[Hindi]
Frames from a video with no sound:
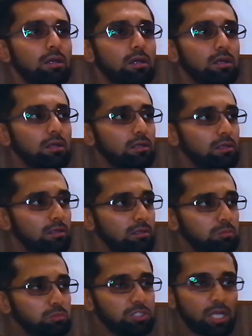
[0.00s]

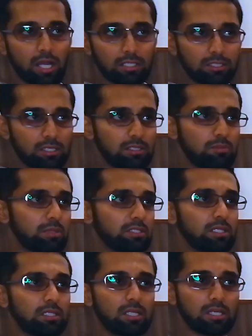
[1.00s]
जहाद करनी पड़
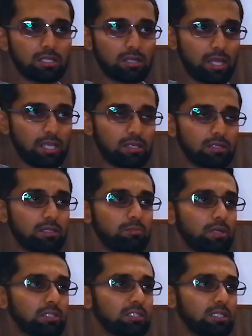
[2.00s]
जाती है लड़ाई करनी
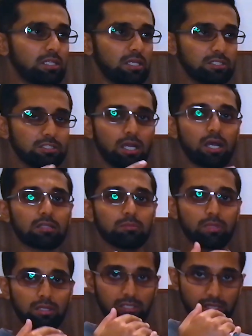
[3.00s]
पड़ जाती है जहाद बिल